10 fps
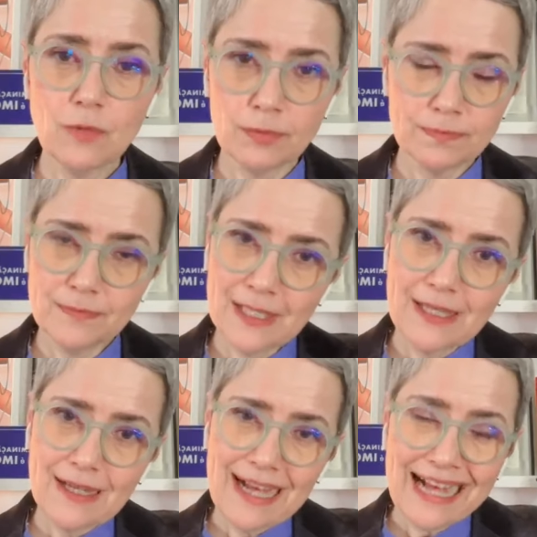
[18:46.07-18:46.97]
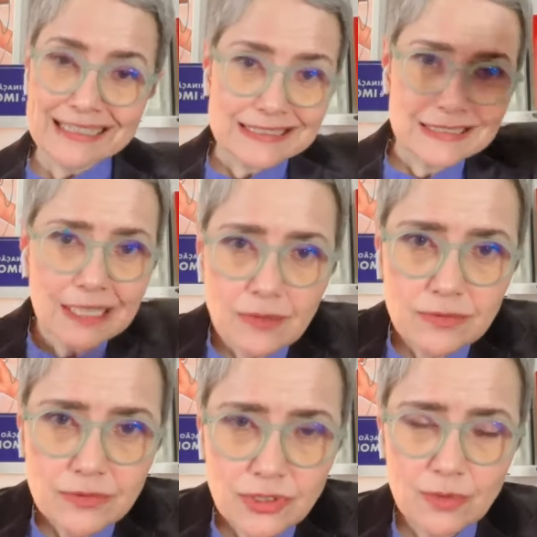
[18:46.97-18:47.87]
E o a
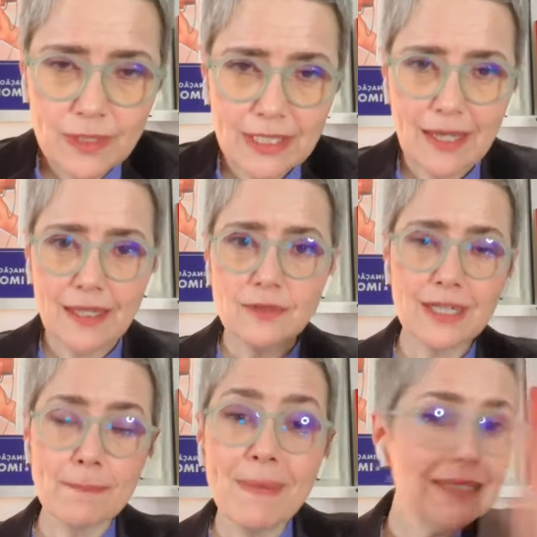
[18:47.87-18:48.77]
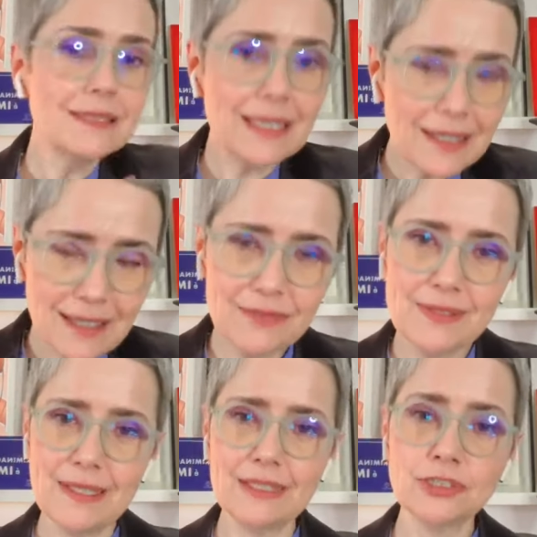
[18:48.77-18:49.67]
razão de cuidado era manter a
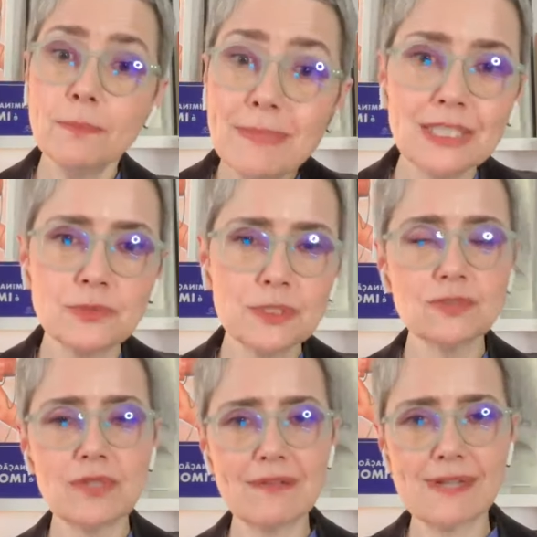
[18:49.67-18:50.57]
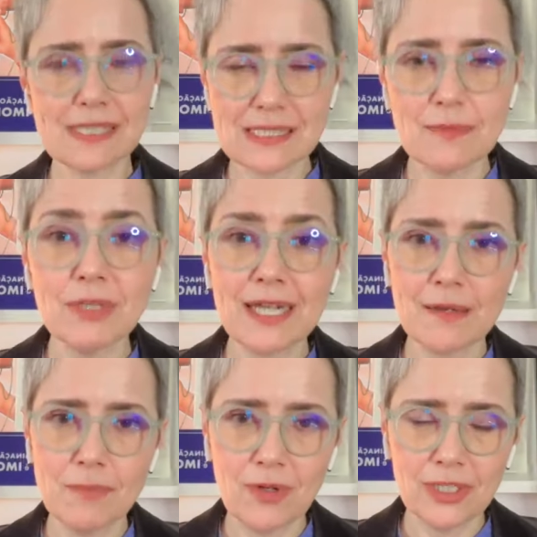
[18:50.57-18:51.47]
gravidez, mesmo que isso levasse essa
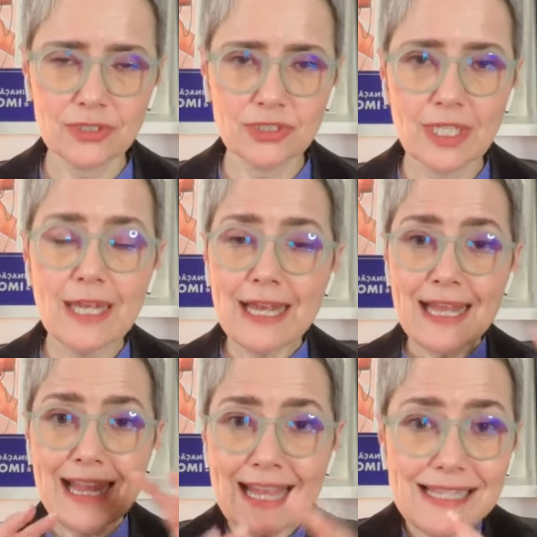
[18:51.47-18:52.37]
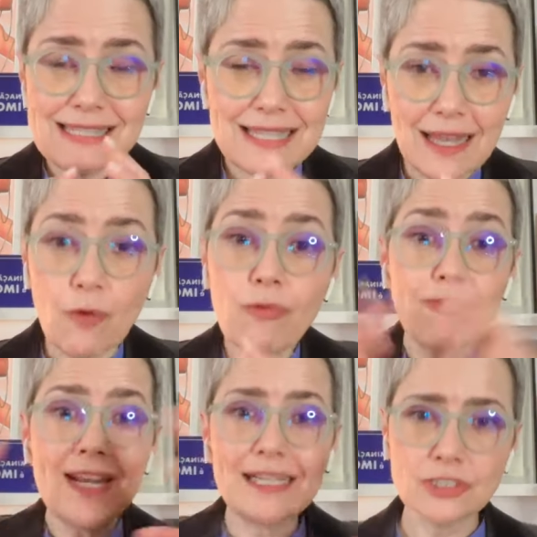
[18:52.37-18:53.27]
mulher à morte. Esse é o
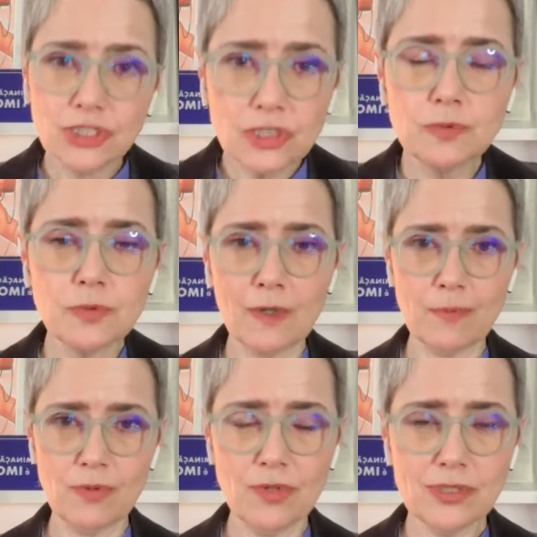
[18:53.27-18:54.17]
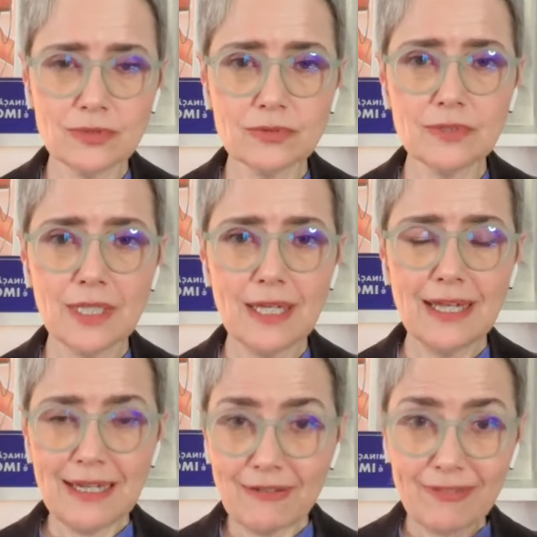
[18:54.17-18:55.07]
fanatismo do aborto
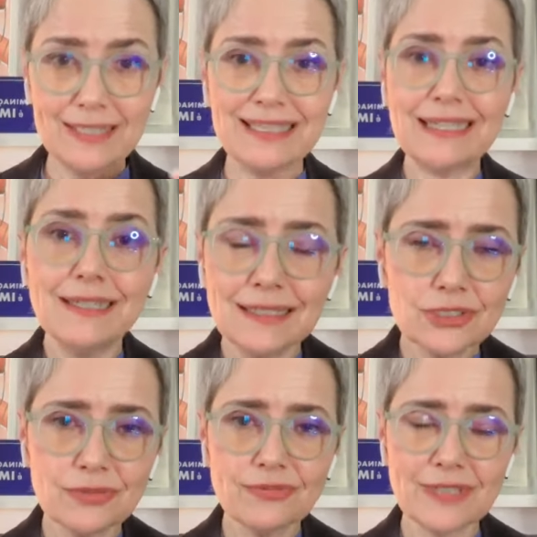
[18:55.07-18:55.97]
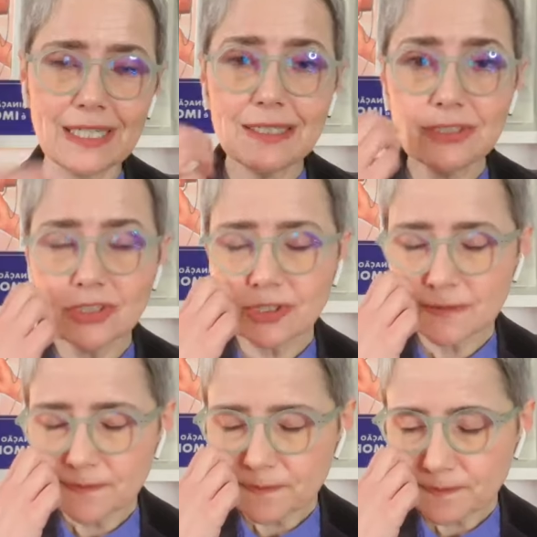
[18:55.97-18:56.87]
levado à linha de
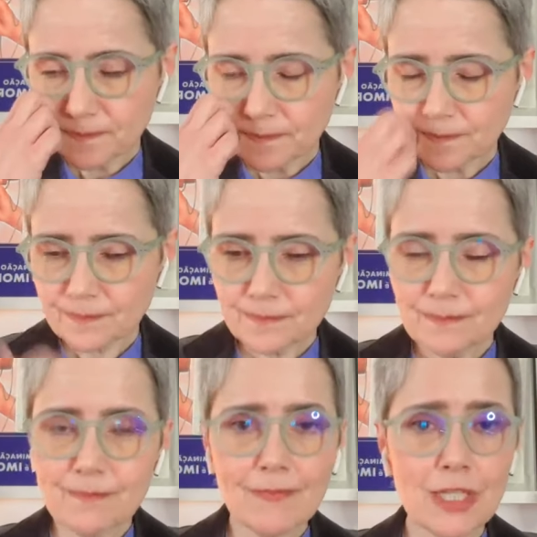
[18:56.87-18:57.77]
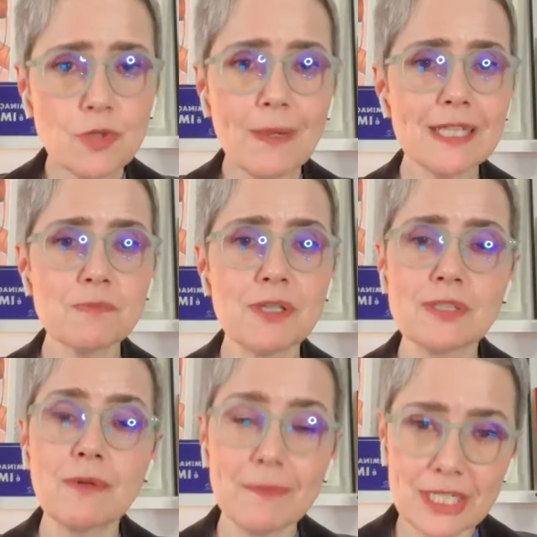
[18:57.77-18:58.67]
frente de uma
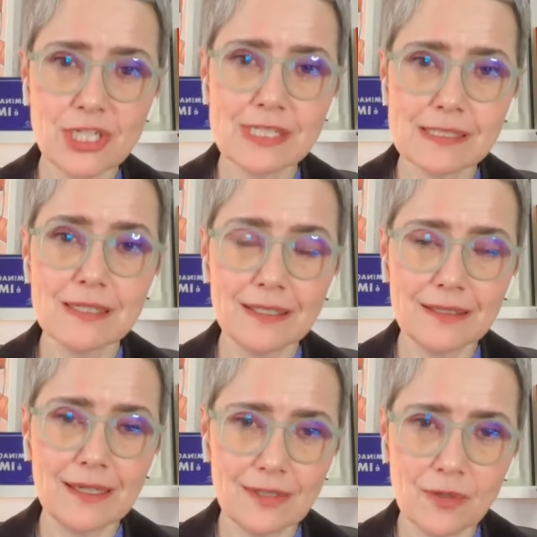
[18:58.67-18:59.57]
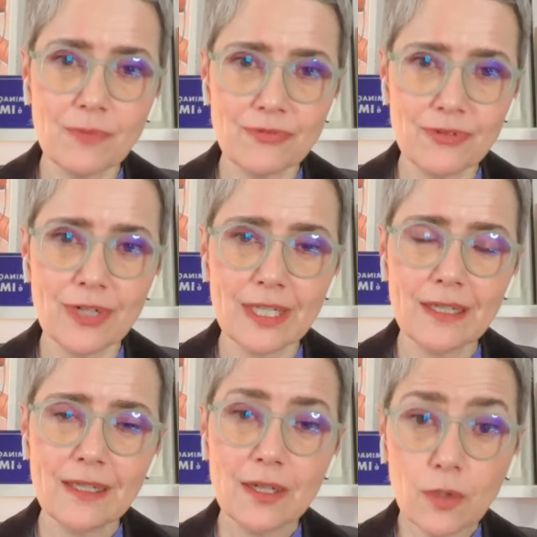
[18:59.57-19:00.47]
resposta a uma emergência sanitária como
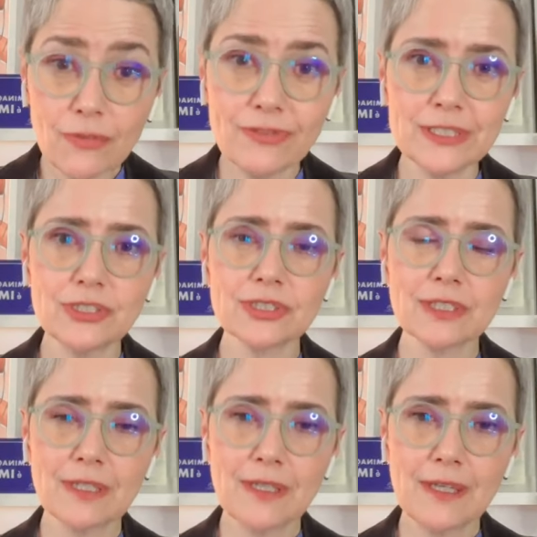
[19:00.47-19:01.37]
foi Covid.